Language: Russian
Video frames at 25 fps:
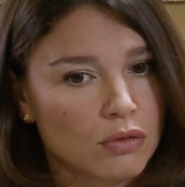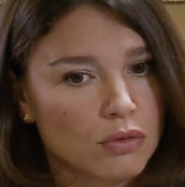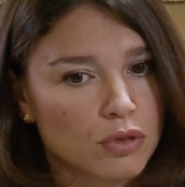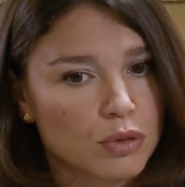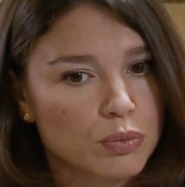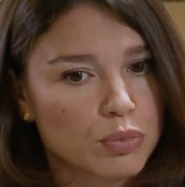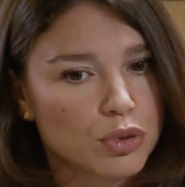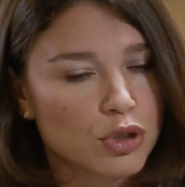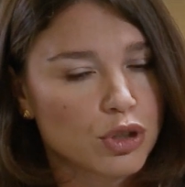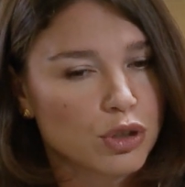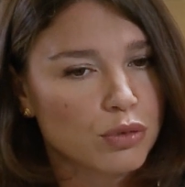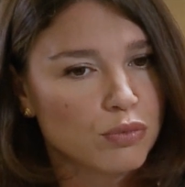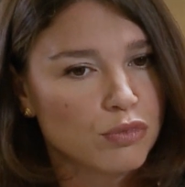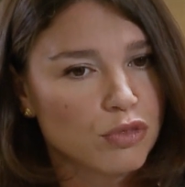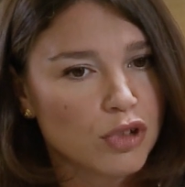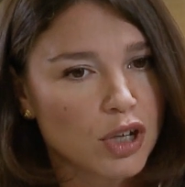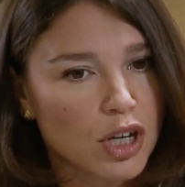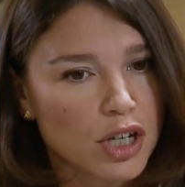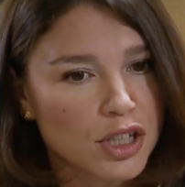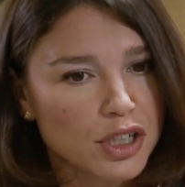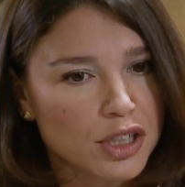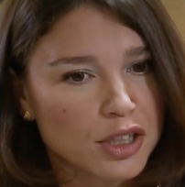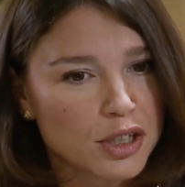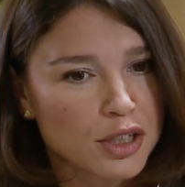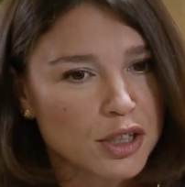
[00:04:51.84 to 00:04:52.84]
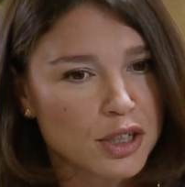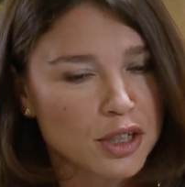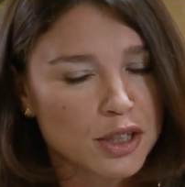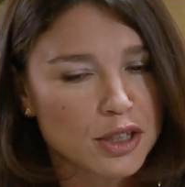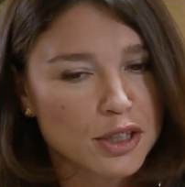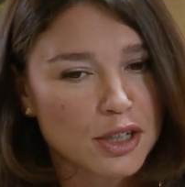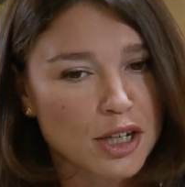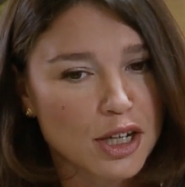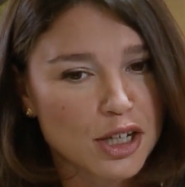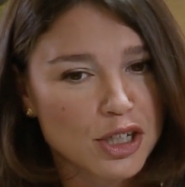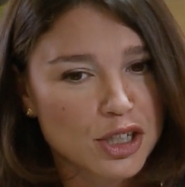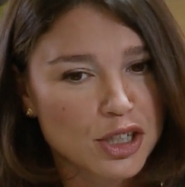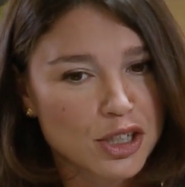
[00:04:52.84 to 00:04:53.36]
Вот почему они
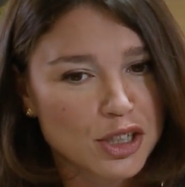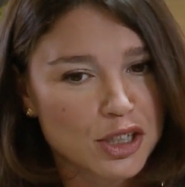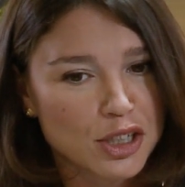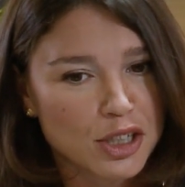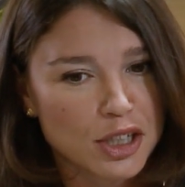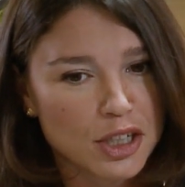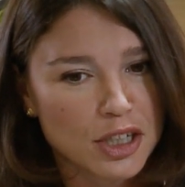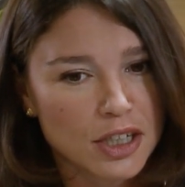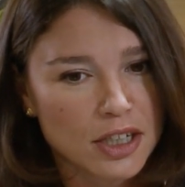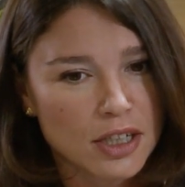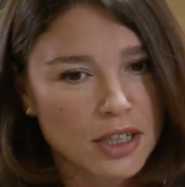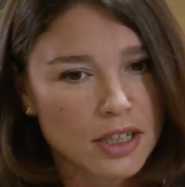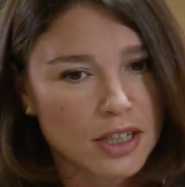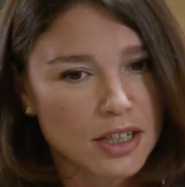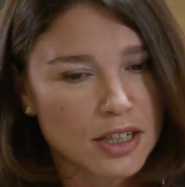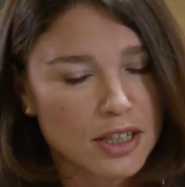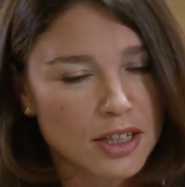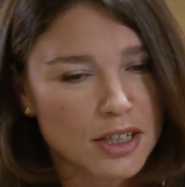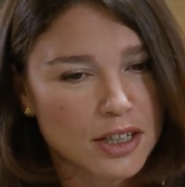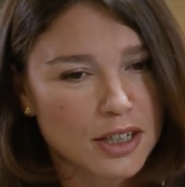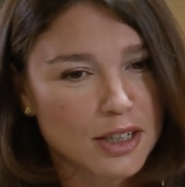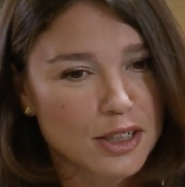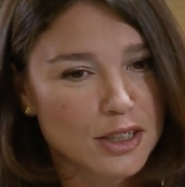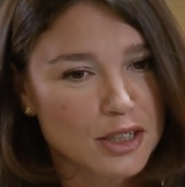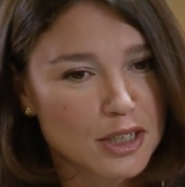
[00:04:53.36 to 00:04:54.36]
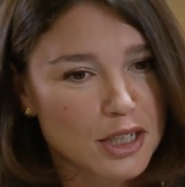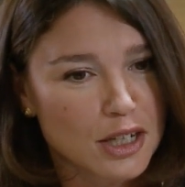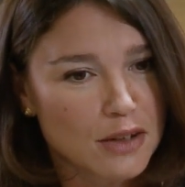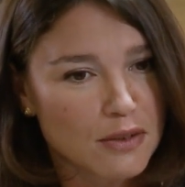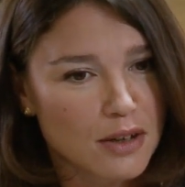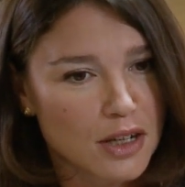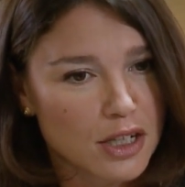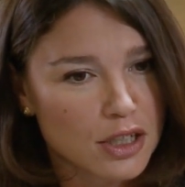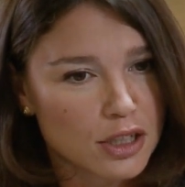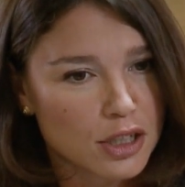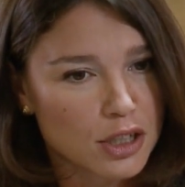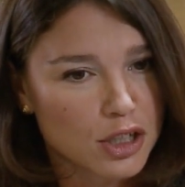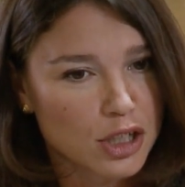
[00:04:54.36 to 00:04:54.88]
должны
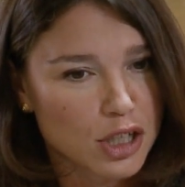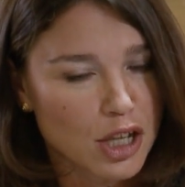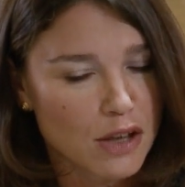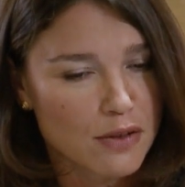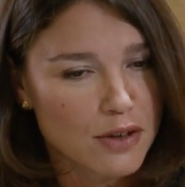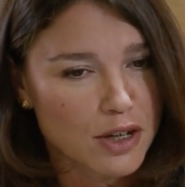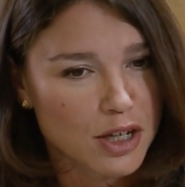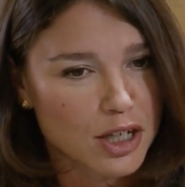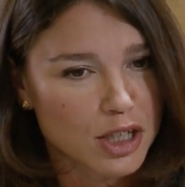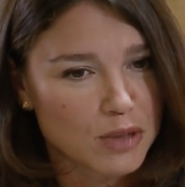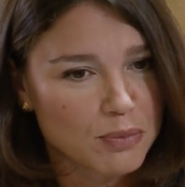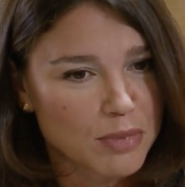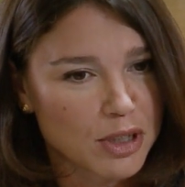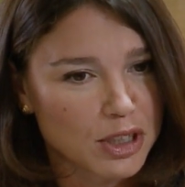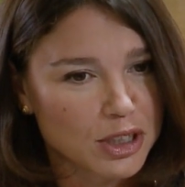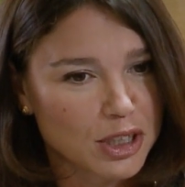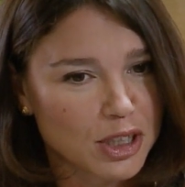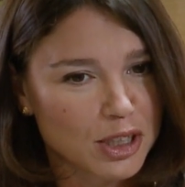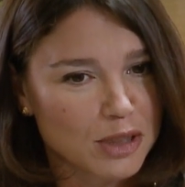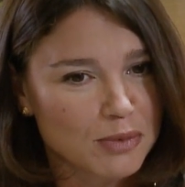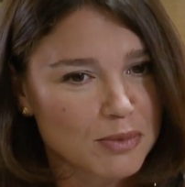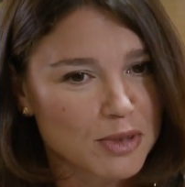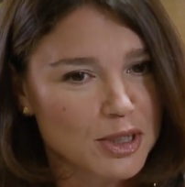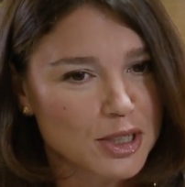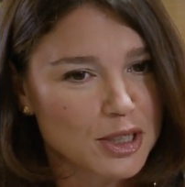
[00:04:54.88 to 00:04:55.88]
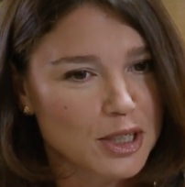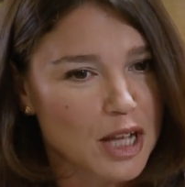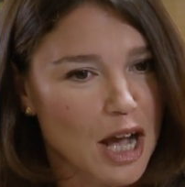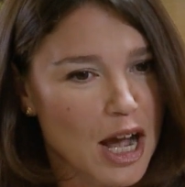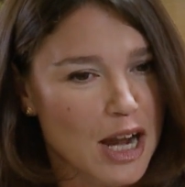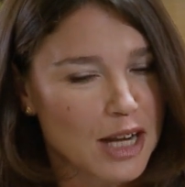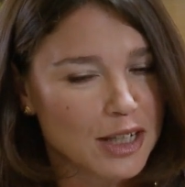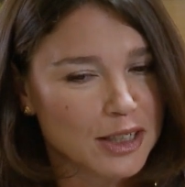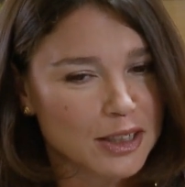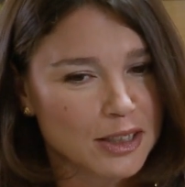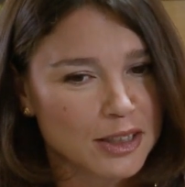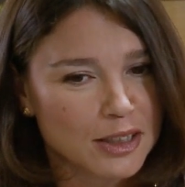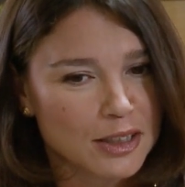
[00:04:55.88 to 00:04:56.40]
голосовать за человека с портретом
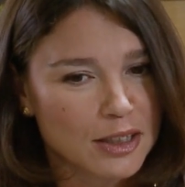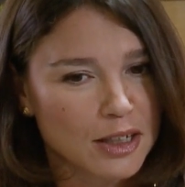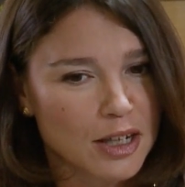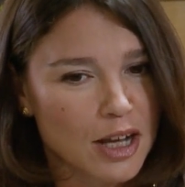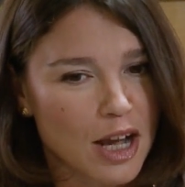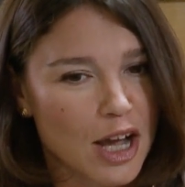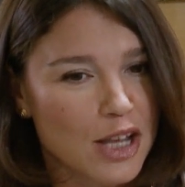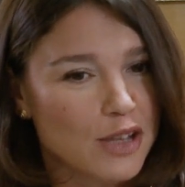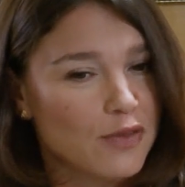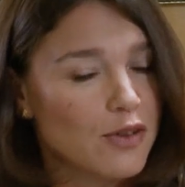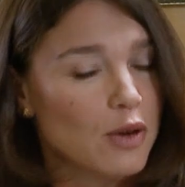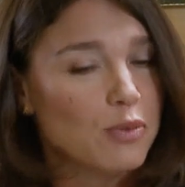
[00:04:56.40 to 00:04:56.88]
Сталина, а